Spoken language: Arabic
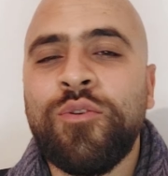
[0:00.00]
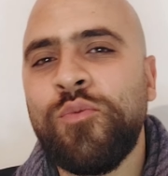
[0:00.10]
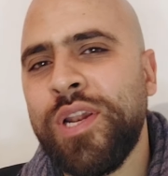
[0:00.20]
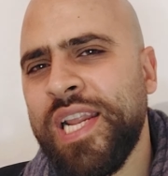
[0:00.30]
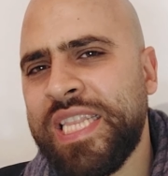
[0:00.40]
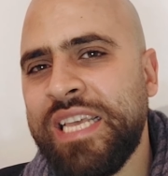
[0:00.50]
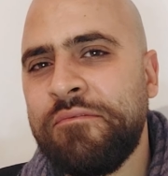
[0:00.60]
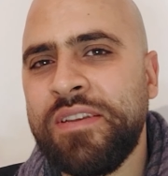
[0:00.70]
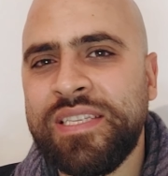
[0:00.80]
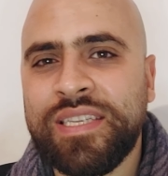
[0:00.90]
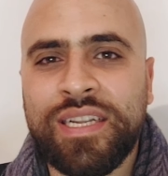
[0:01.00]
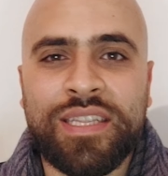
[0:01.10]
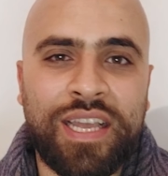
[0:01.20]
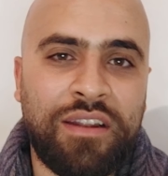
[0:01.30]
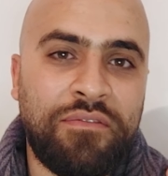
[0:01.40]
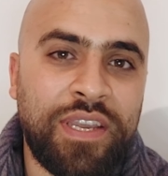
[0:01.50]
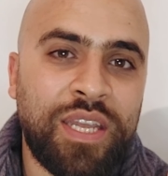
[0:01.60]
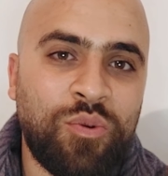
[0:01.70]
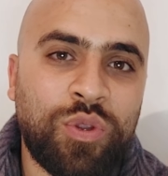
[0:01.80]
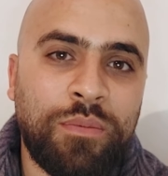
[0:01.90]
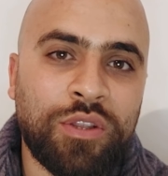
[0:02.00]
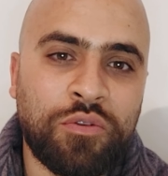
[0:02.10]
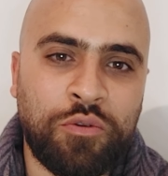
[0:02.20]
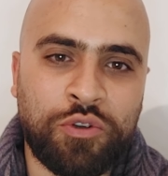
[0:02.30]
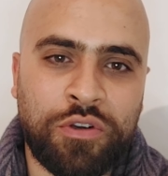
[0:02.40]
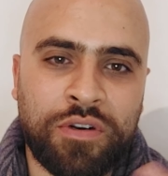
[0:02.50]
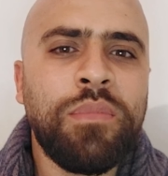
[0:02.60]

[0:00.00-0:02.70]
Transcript: واللي اتنفذ سنة 2018